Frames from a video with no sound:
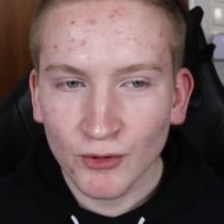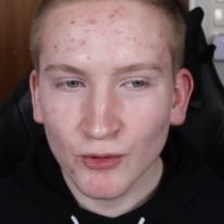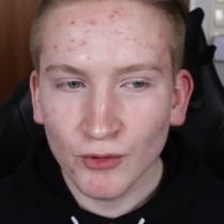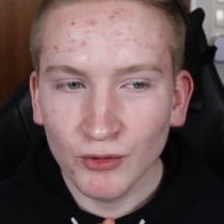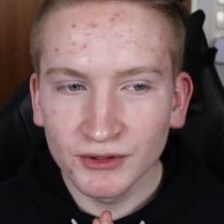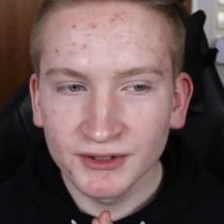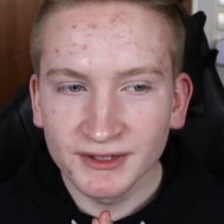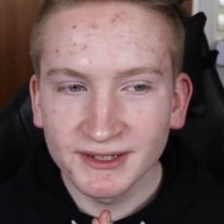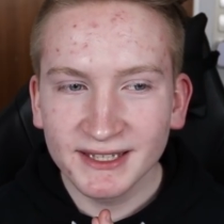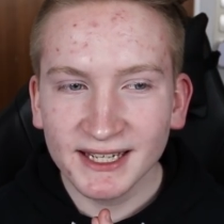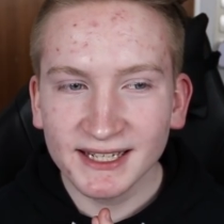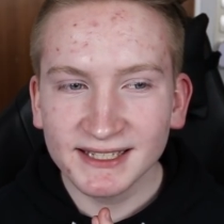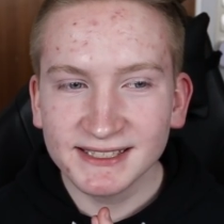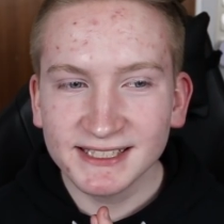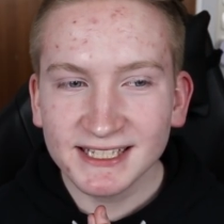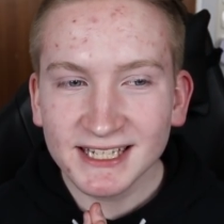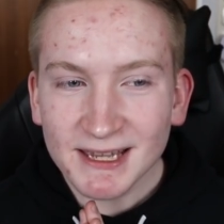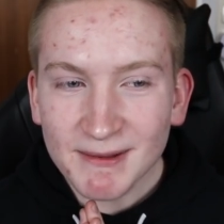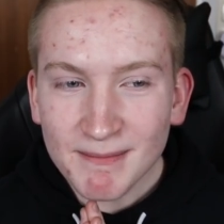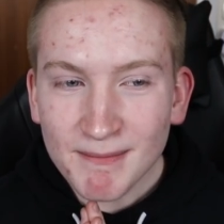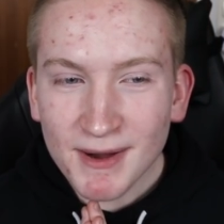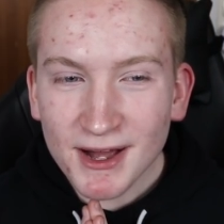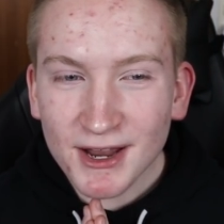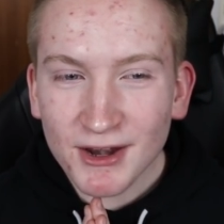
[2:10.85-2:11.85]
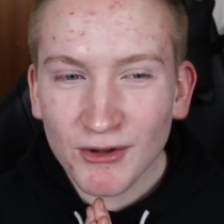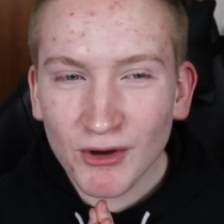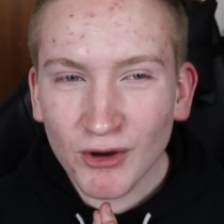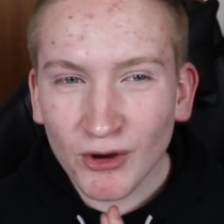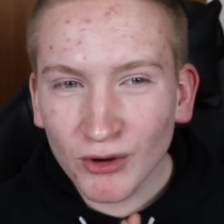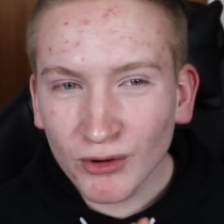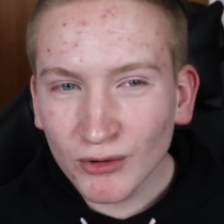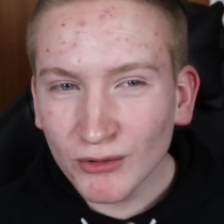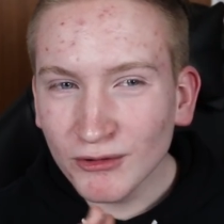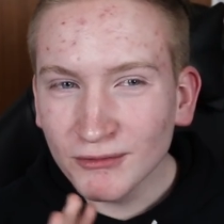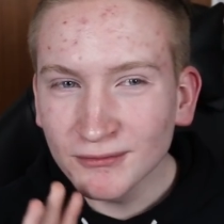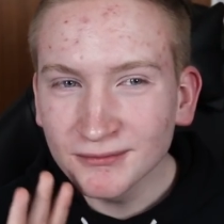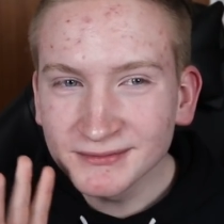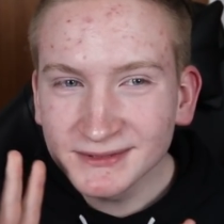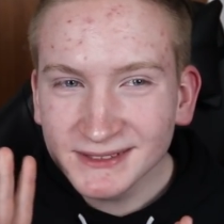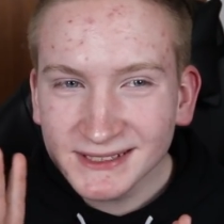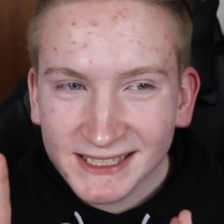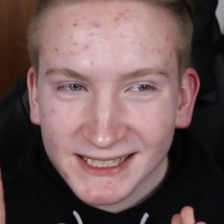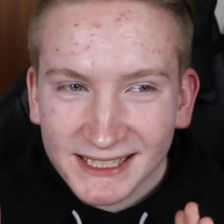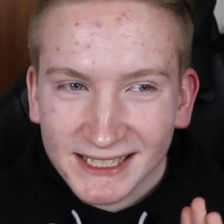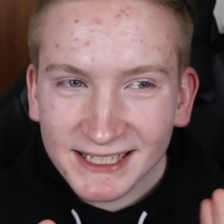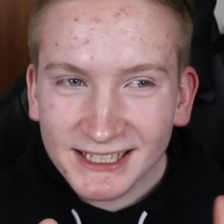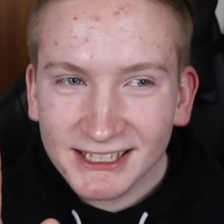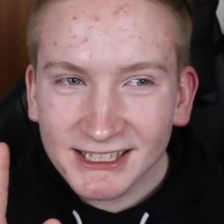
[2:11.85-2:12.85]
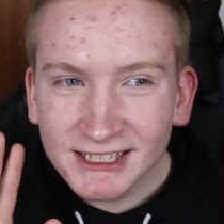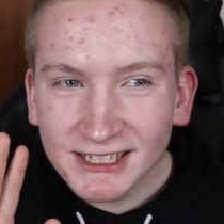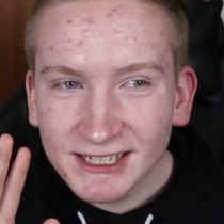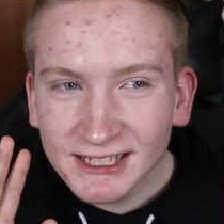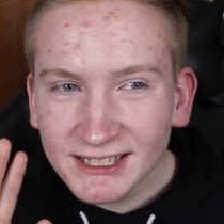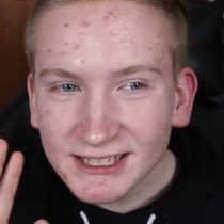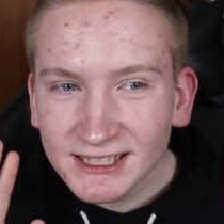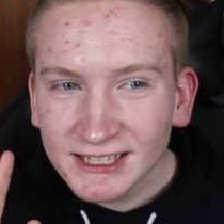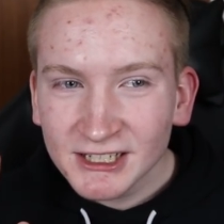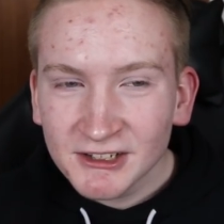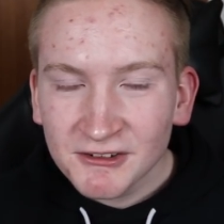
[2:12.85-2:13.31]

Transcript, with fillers: und das immer noch um die